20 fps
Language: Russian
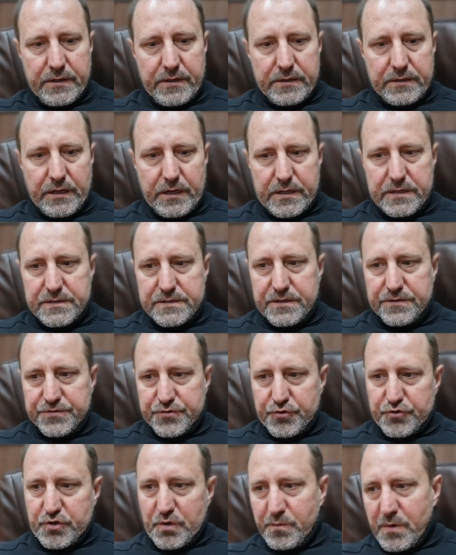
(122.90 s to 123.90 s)
Так и здесь.
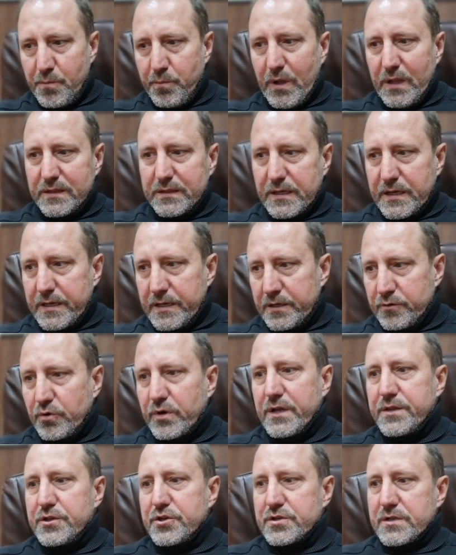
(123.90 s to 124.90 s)
Все, что мы болтали, оно,
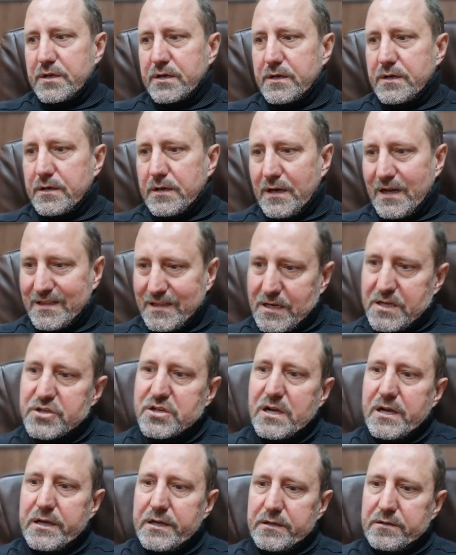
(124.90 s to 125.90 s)
конечно,
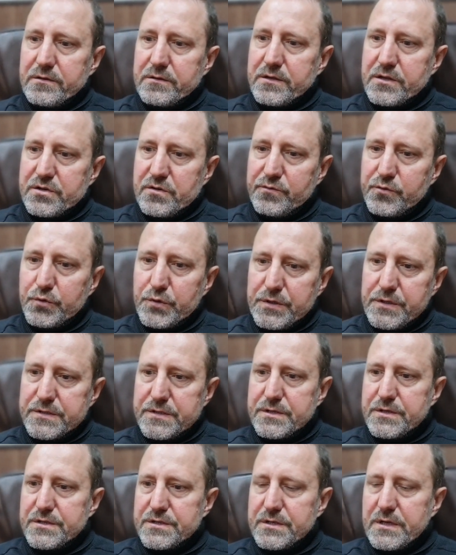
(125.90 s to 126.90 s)
отражает наше внутреннее
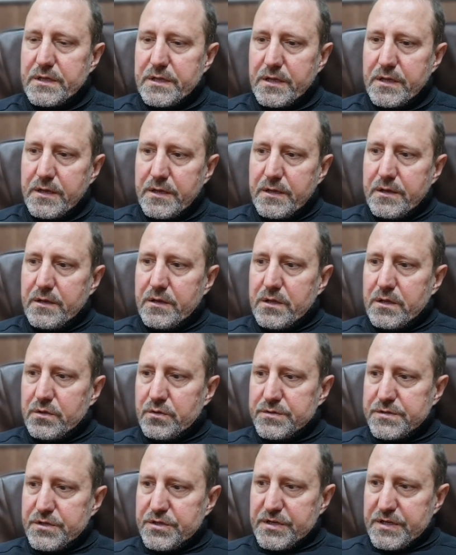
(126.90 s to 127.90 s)
содержание. Но
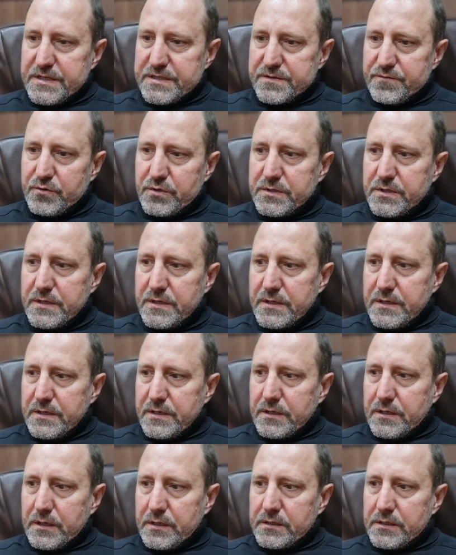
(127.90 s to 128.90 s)
сейчас вот,
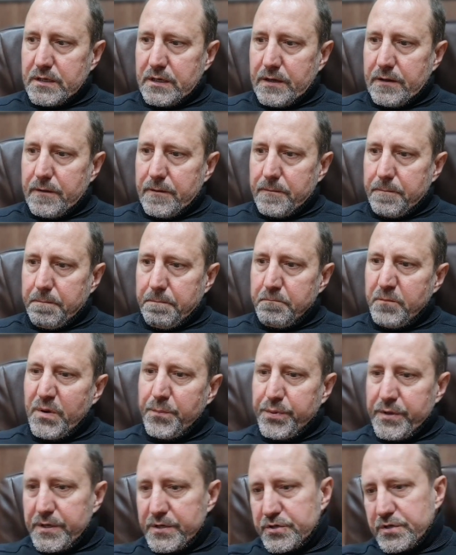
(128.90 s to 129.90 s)
когда мы
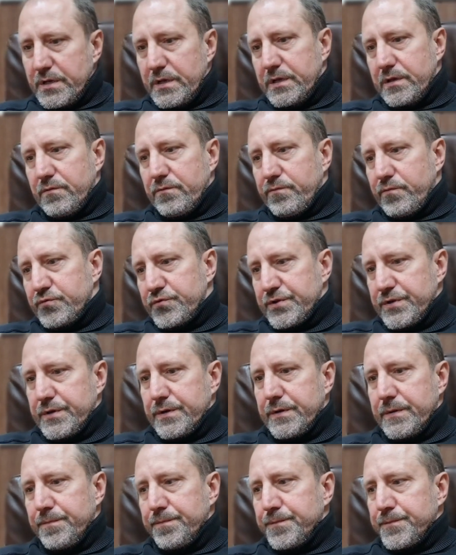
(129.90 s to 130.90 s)
пережили
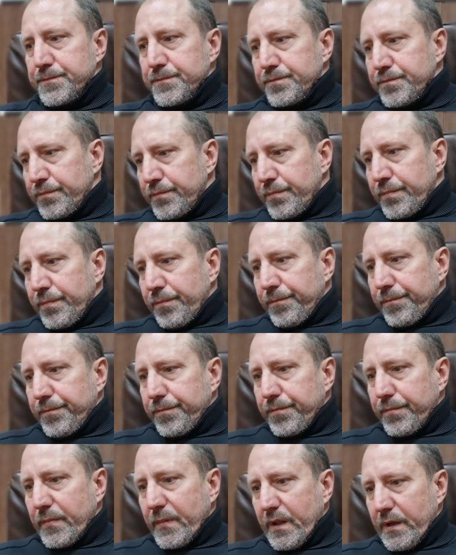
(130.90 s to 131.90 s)
уже
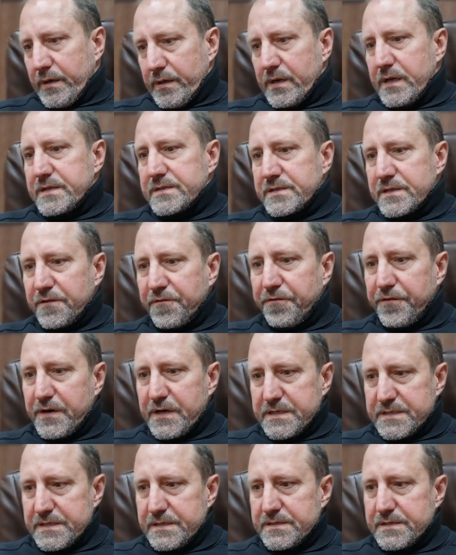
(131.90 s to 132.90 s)
разные
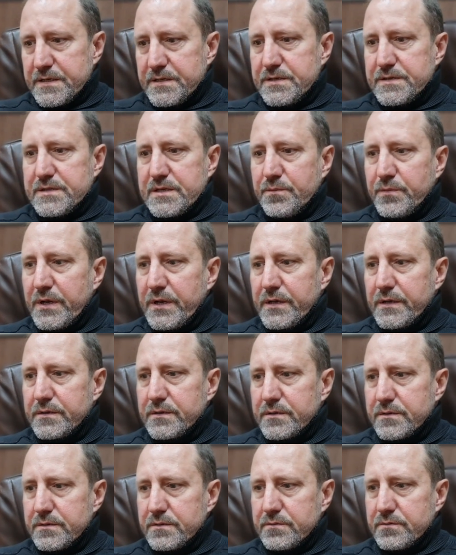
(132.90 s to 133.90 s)
фазы за эти 7 лет,
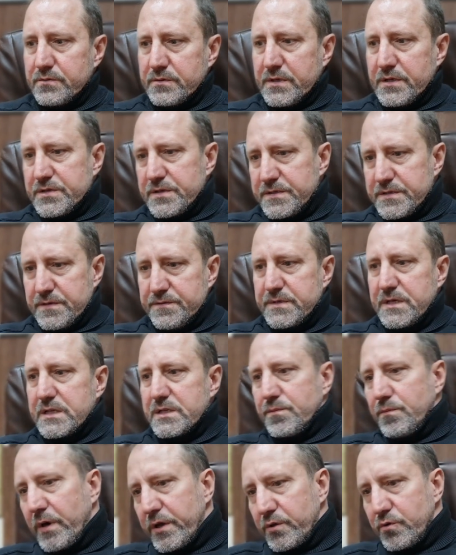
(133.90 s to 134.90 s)
вот даже если
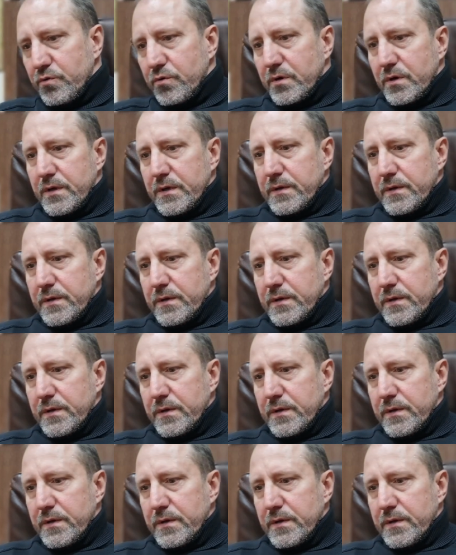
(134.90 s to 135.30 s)
взять мою